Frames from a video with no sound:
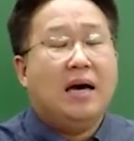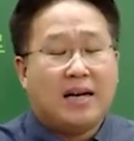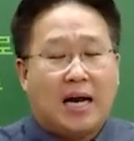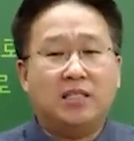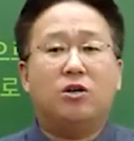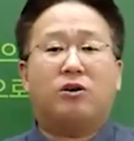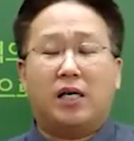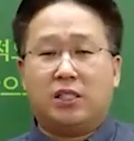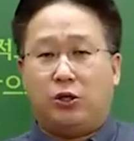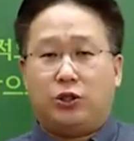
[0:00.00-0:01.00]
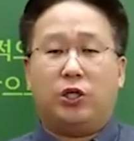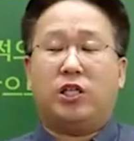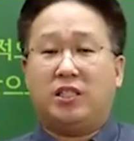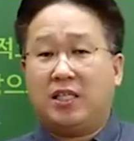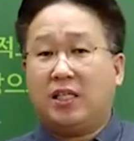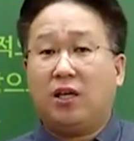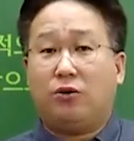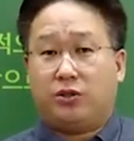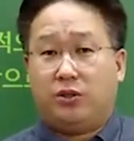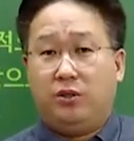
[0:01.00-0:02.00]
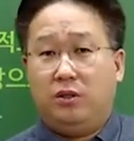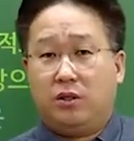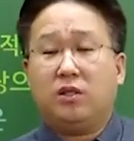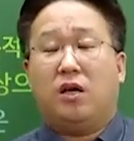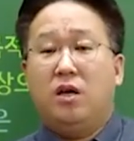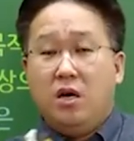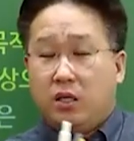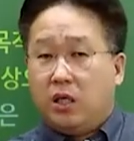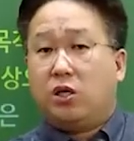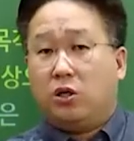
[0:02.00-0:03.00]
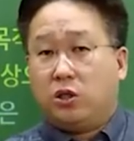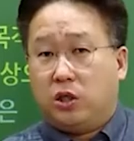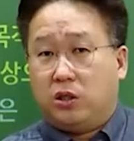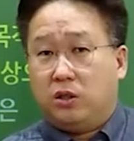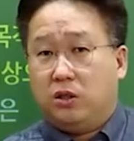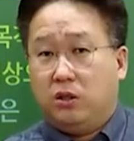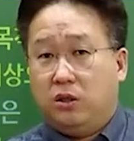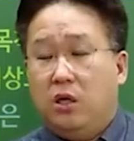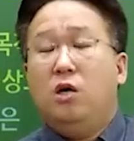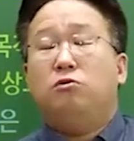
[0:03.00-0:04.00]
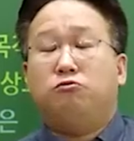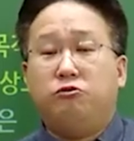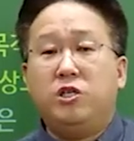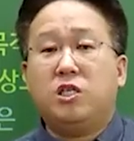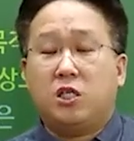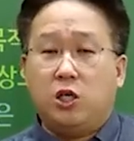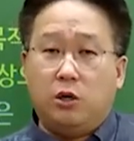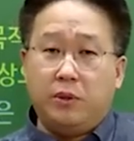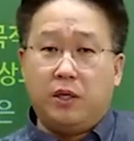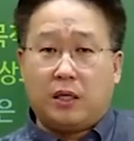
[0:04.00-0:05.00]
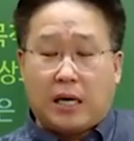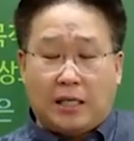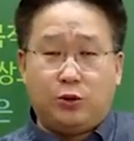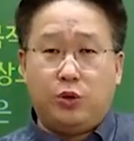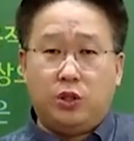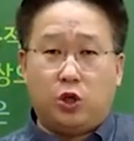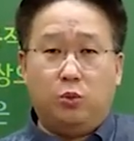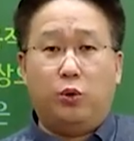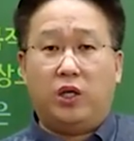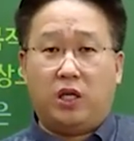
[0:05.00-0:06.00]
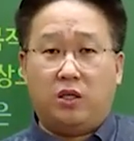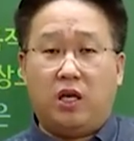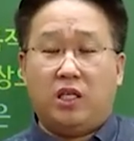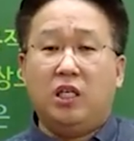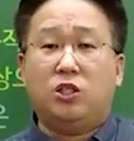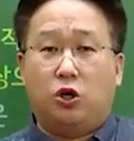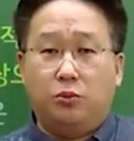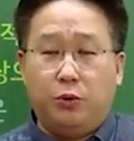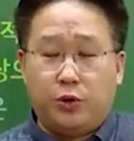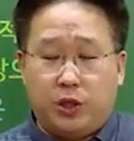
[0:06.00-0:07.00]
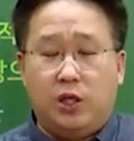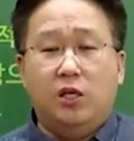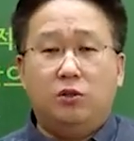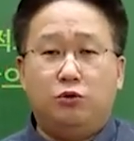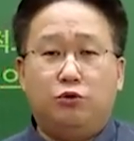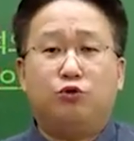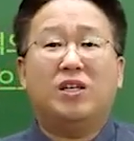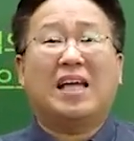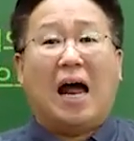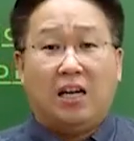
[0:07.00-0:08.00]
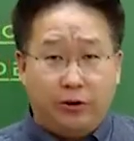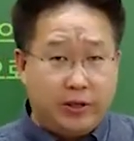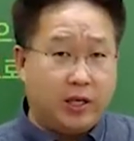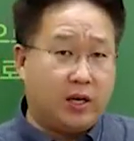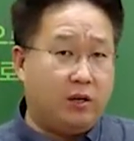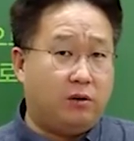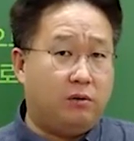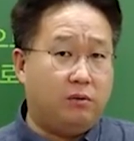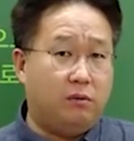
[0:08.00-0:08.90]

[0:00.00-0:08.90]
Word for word: 라는 것까지 결정이 되어 있는 상태거든요. 근데 이 결정은 우리 기업이 가지고 있는 정보가 되는데 이 정보를 누구한테 알려야 될까요?